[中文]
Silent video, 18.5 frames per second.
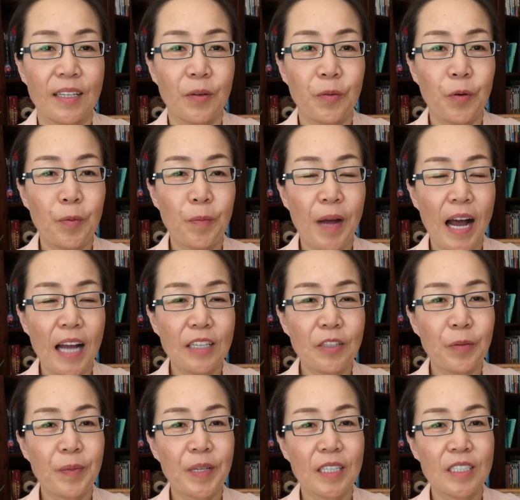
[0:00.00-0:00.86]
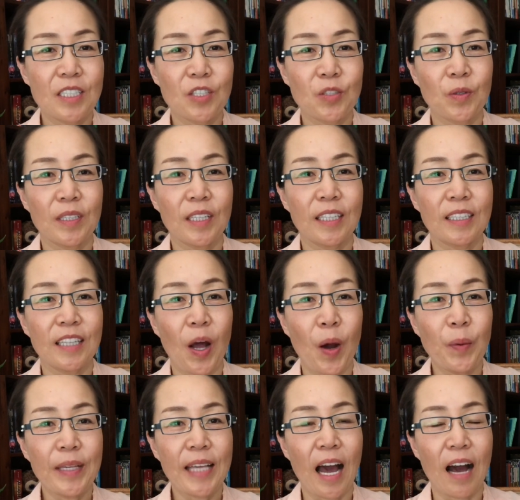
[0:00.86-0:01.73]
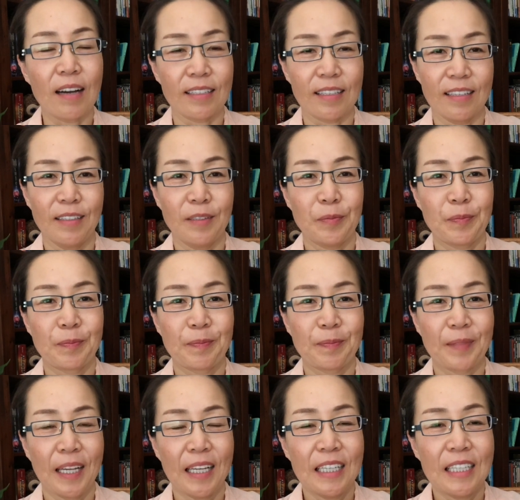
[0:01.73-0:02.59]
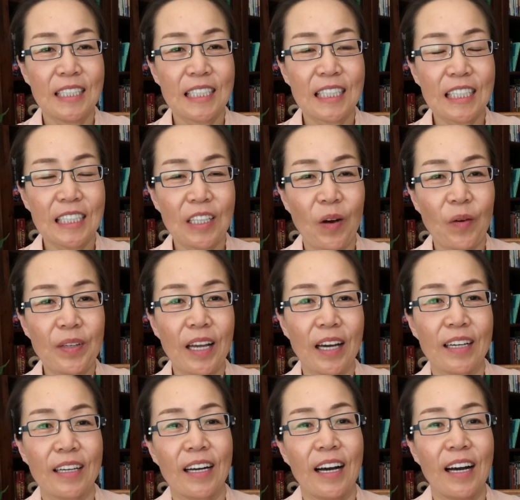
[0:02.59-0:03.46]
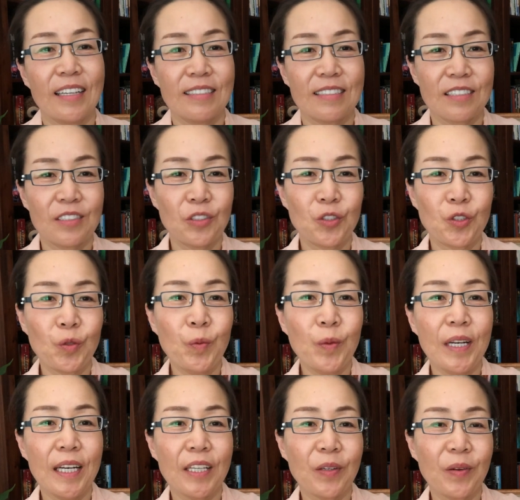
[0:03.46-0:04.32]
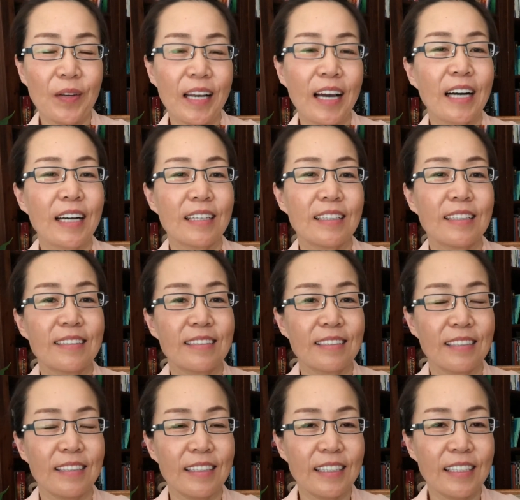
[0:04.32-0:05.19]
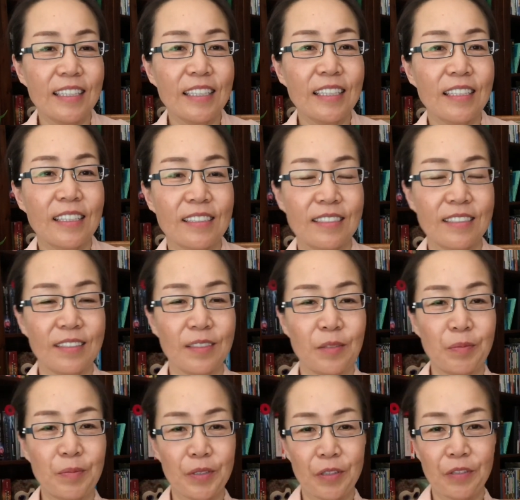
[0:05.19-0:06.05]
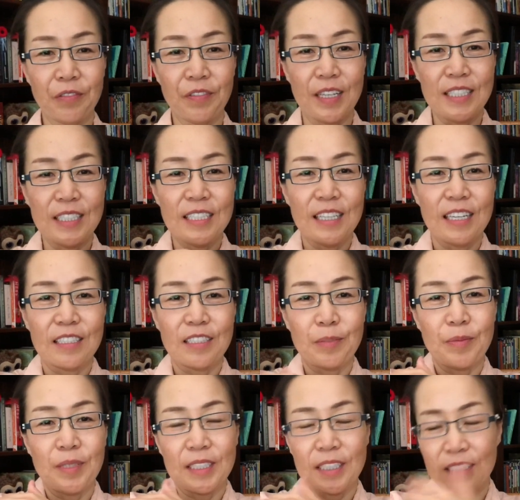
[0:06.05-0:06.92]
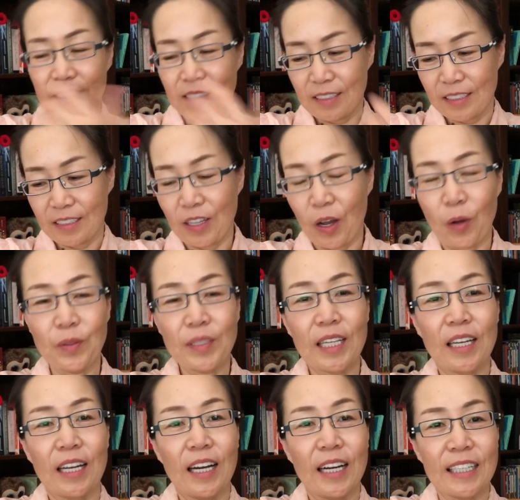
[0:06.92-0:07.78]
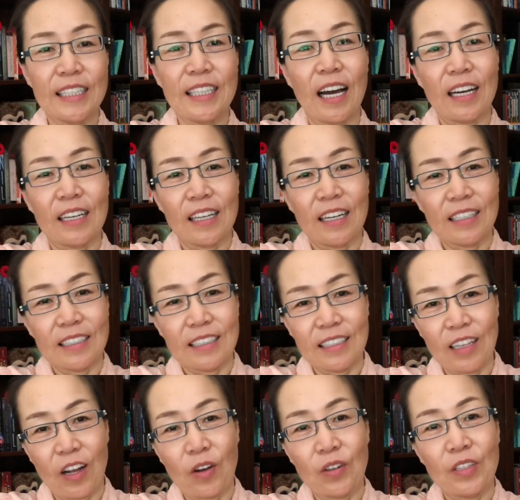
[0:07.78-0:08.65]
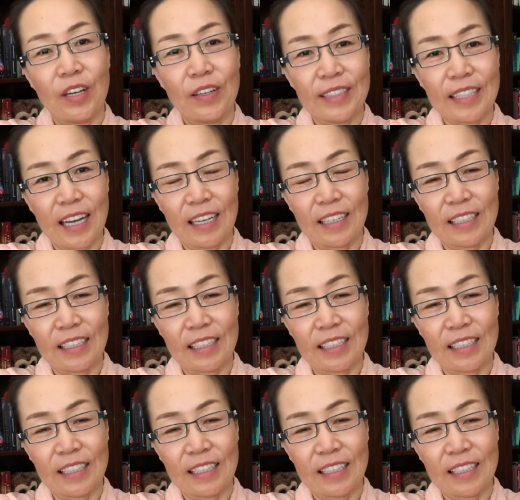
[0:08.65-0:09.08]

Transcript: 我们还有平时说的挠痒痒，这个挠痒痒啊，其实中文里有两个意思，一个呢是比如蚊子啊什么。咬你了，很痒痒，你挠挠痒